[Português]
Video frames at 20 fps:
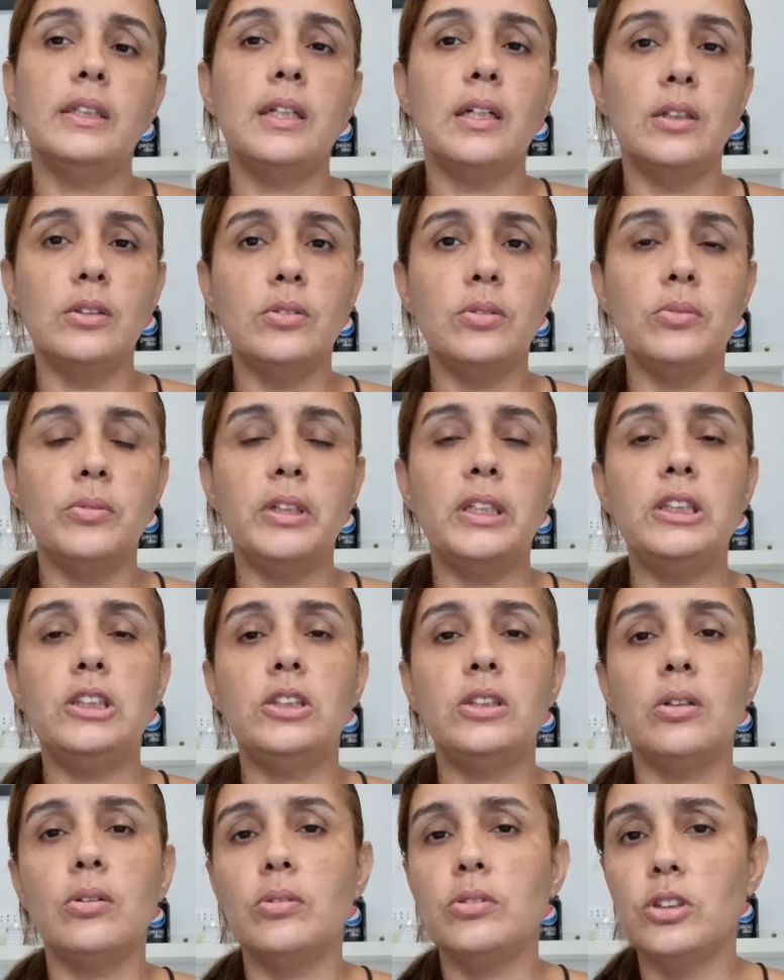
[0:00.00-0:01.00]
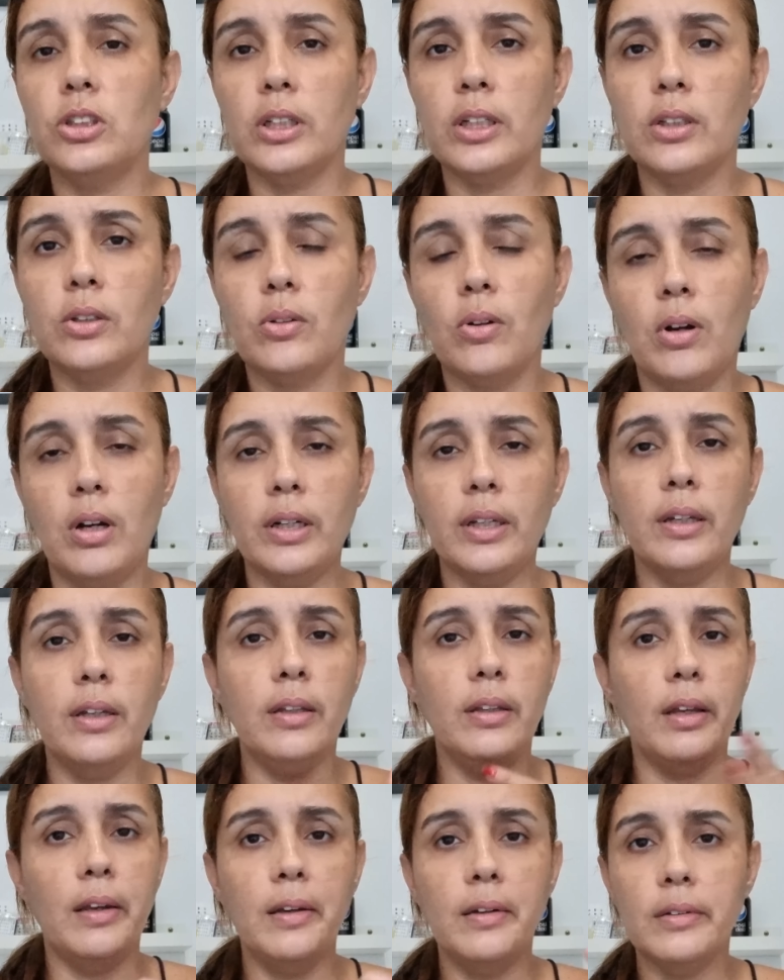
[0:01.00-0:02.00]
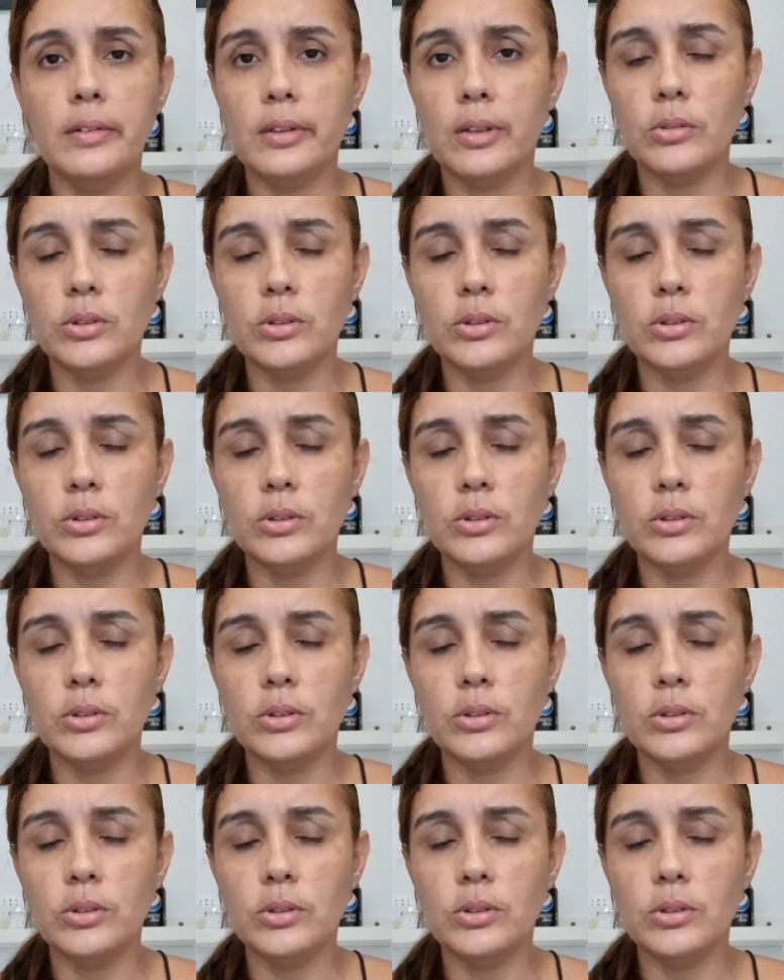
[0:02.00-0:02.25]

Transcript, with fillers: Tanto no Insta ou no TikToker, né?